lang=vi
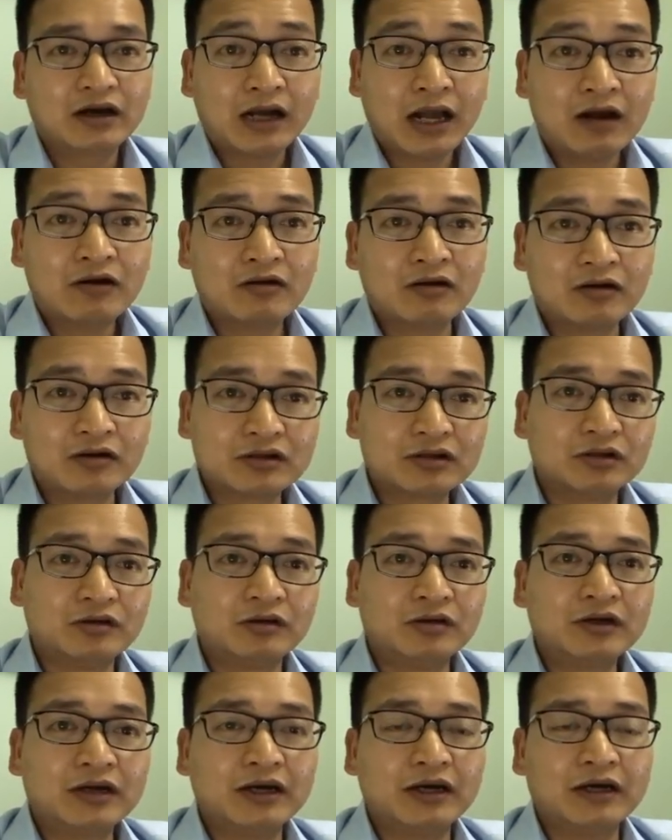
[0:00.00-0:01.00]
các con
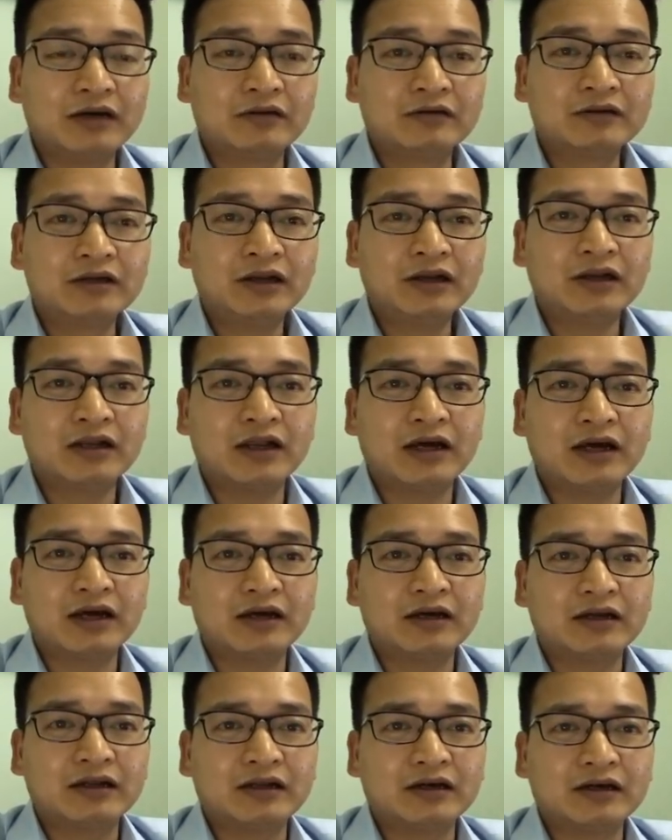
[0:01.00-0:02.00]
số này nó rất là
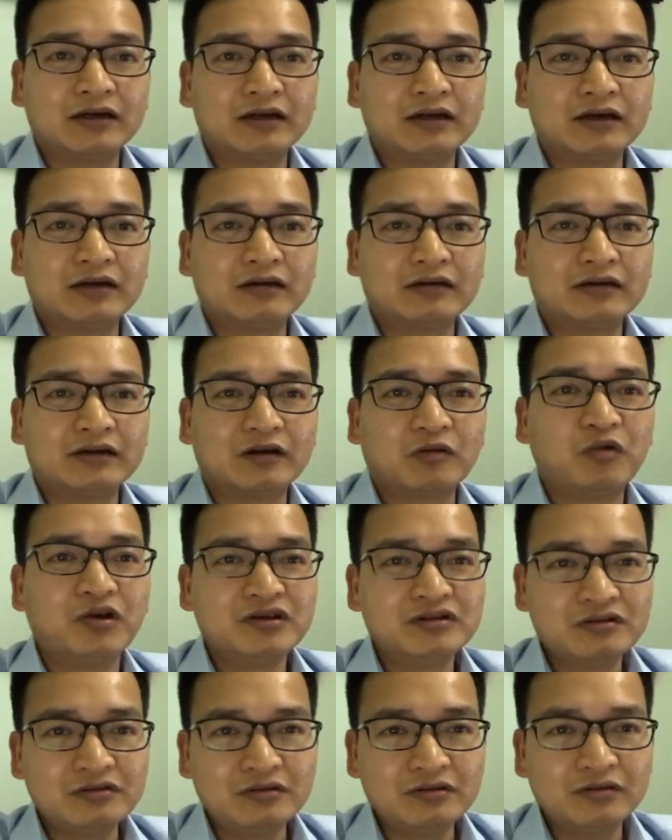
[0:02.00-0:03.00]
là là, là
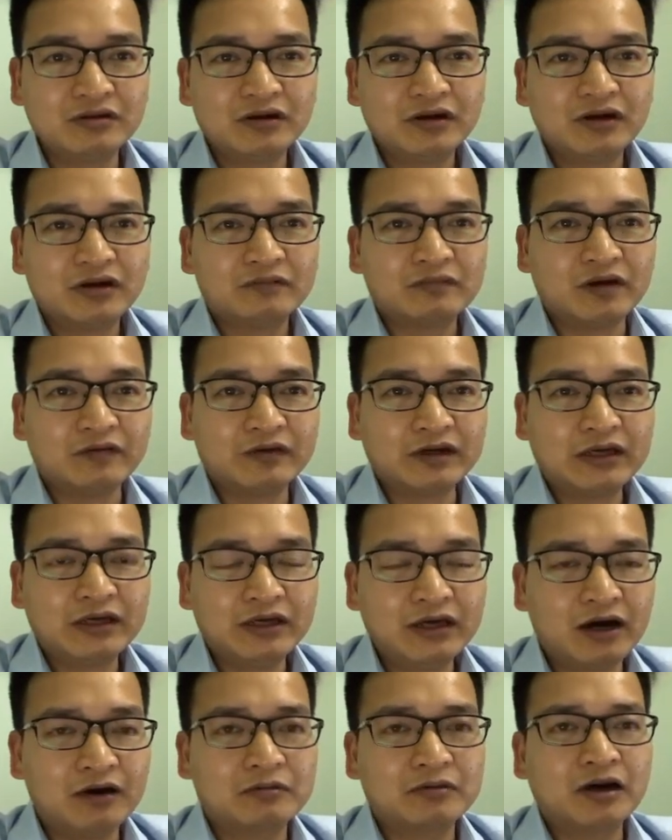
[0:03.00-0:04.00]
quyến rũ bởi vì
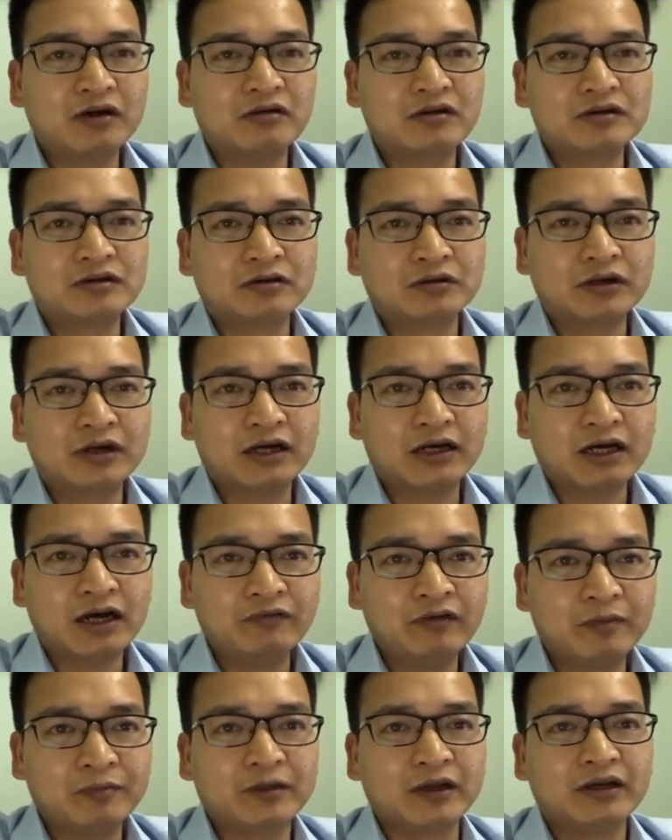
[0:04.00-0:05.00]
khi học các con số này
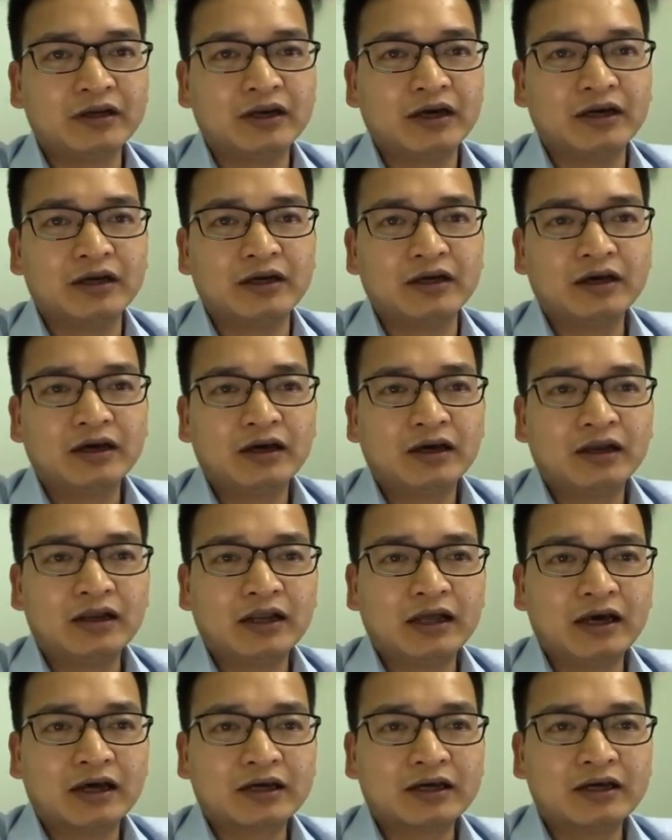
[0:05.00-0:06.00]
các phép tính này
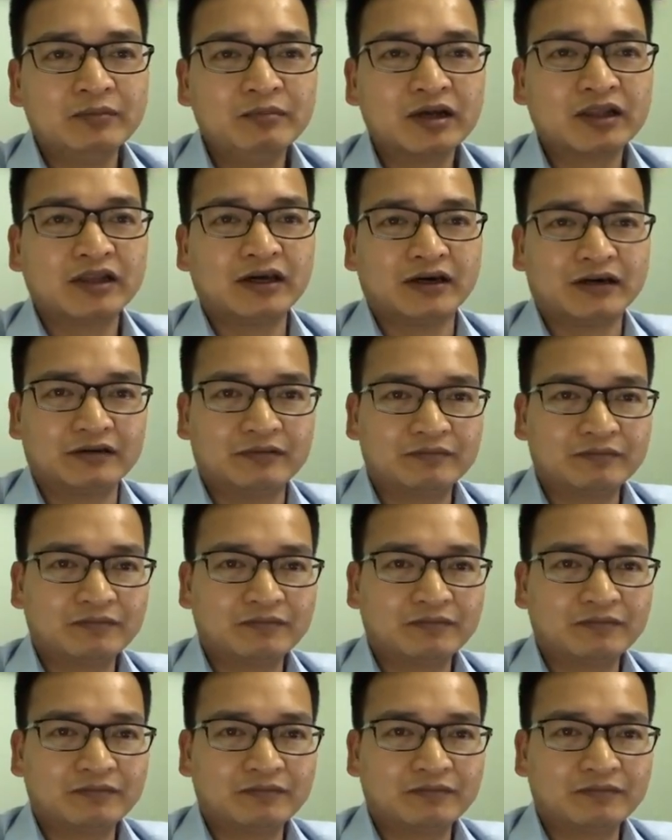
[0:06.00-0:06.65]
là kiếm được tiền